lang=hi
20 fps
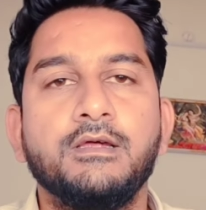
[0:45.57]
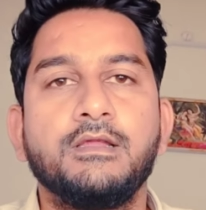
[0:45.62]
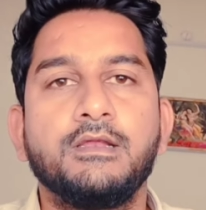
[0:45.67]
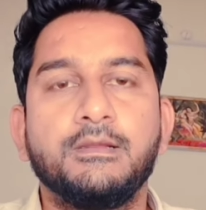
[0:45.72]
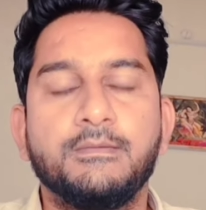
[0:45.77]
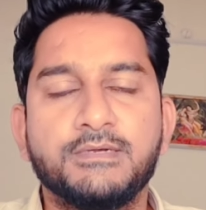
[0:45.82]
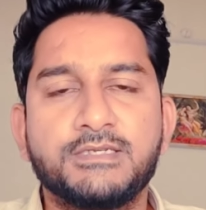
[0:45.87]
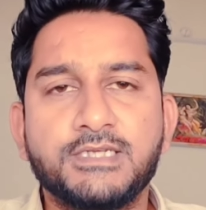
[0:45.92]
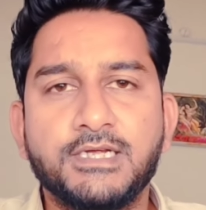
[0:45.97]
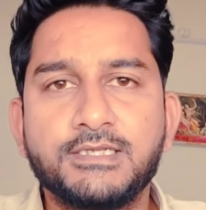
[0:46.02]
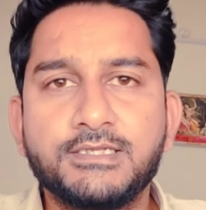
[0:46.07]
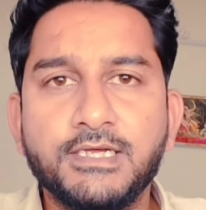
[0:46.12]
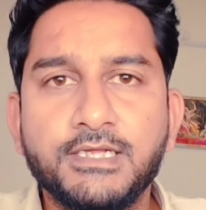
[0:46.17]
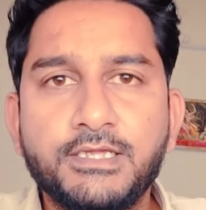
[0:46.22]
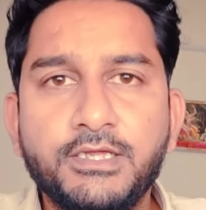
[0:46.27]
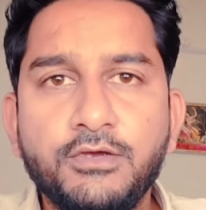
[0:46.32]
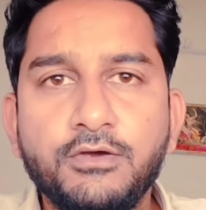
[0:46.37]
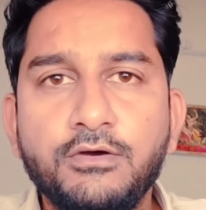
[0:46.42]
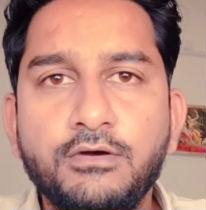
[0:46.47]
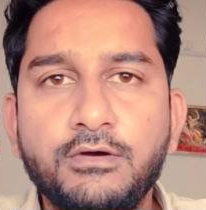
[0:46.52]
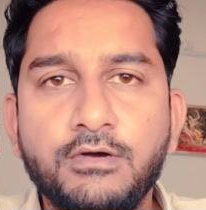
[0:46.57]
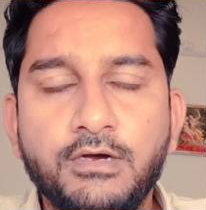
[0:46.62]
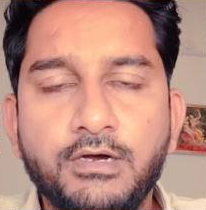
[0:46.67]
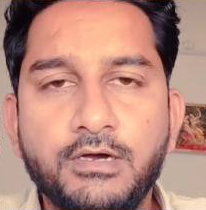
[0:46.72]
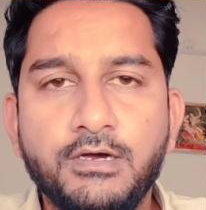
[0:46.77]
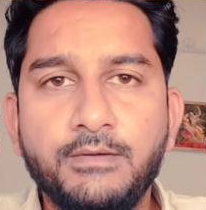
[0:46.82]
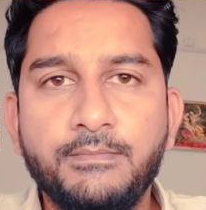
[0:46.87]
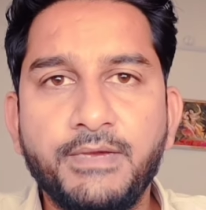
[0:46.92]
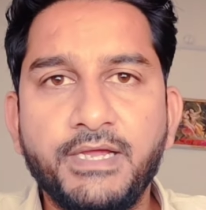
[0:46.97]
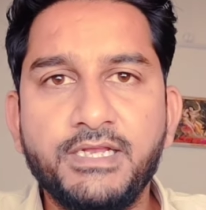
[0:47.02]
नमस्कार साथियों
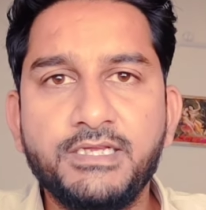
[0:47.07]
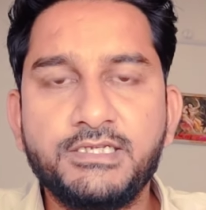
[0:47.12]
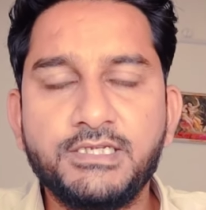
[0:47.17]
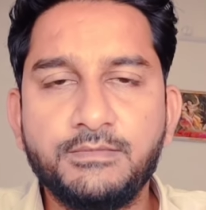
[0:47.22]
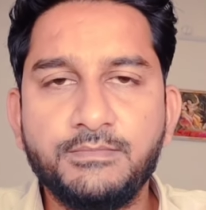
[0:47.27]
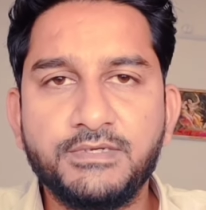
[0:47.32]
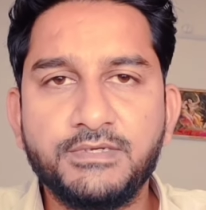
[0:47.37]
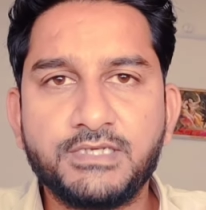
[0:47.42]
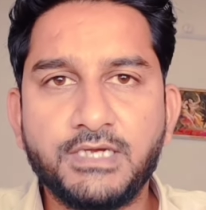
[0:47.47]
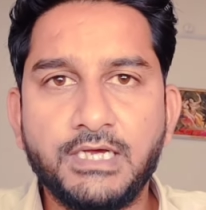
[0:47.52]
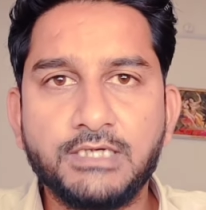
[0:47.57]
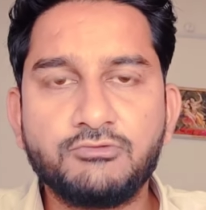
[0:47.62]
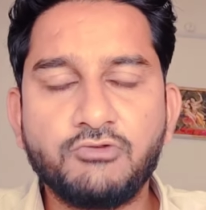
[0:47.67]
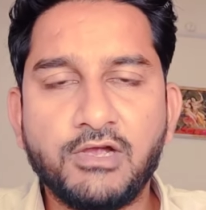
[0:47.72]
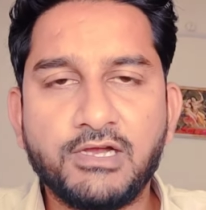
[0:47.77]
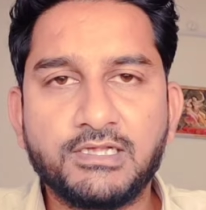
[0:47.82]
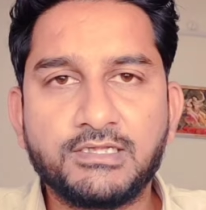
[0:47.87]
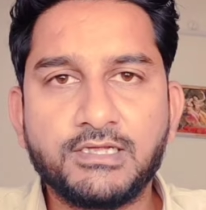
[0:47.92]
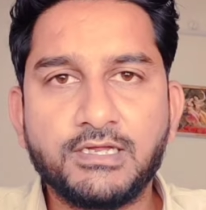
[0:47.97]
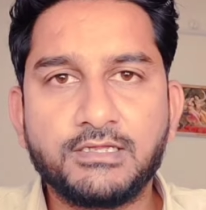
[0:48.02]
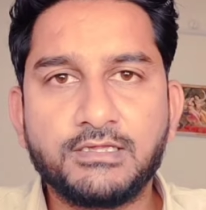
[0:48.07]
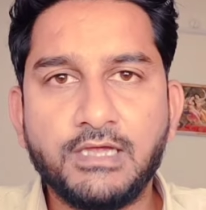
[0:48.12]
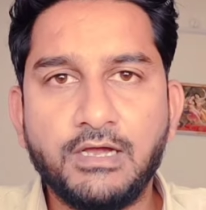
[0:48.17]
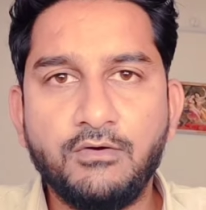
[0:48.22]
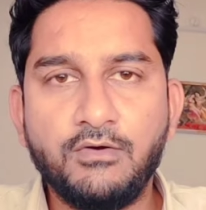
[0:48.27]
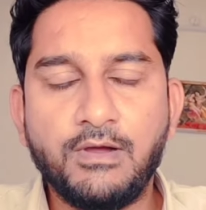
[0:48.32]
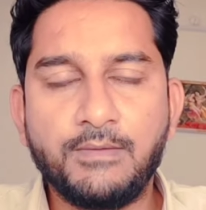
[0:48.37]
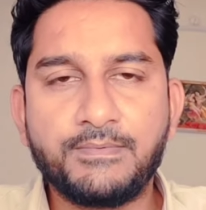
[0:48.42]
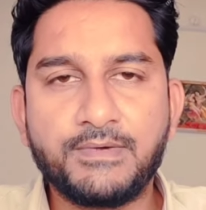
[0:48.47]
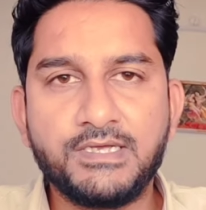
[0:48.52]
मैं निशित मिश्रा स्वागत करता
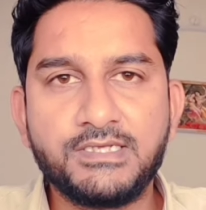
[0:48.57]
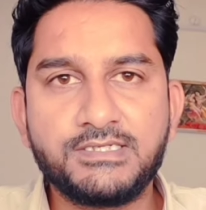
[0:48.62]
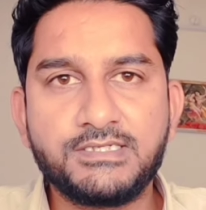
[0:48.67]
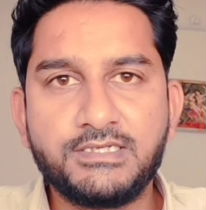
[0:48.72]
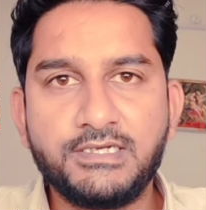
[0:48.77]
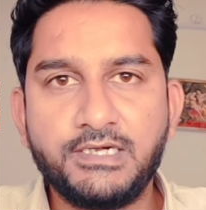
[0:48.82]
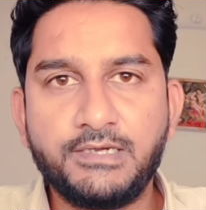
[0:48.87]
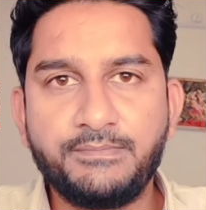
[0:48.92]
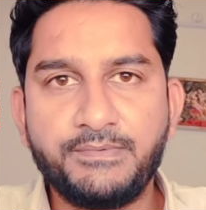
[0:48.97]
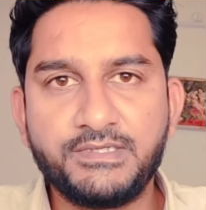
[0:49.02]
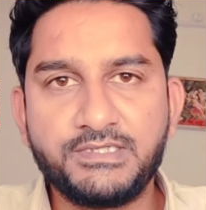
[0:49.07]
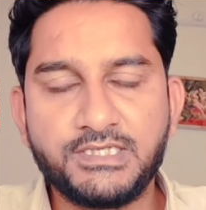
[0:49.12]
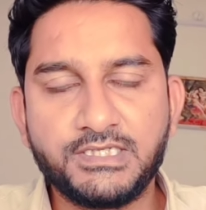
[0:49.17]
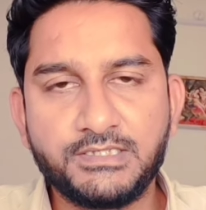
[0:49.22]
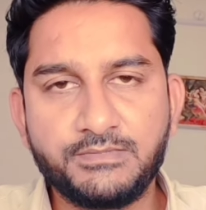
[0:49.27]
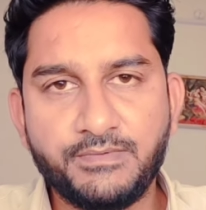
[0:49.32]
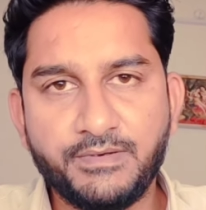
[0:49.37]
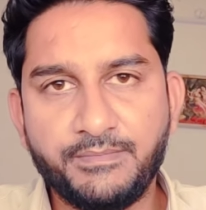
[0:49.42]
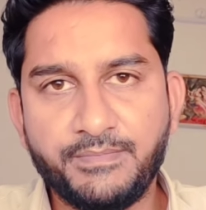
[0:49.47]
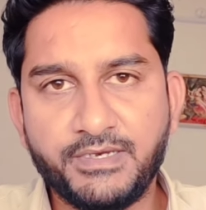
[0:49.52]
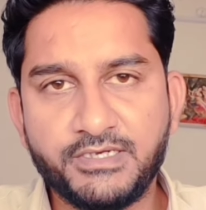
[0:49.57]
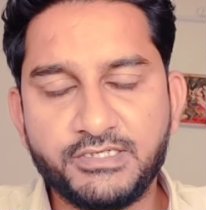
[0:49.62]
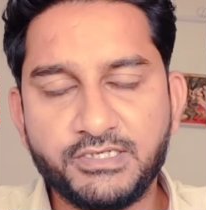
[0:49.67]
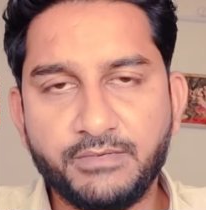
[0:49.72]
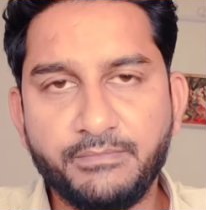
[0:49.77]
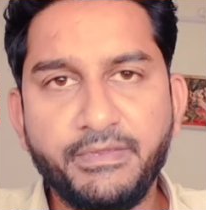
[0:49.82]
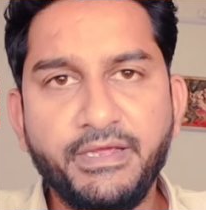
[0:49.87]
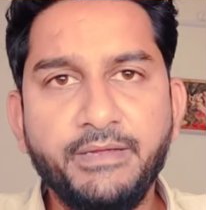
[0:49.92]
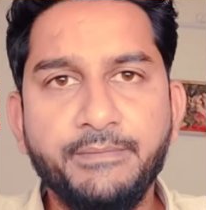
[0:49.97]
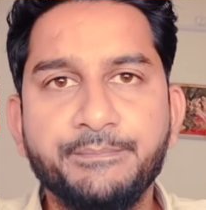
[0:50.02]
हूं आपका स्टेट पीसीएस
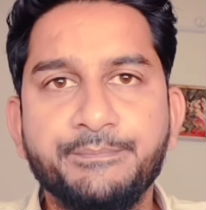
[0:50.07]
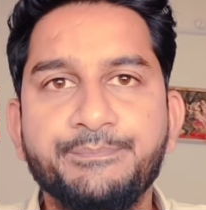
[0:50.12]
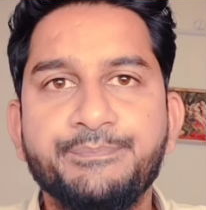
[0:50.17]
प्रिपरेशन में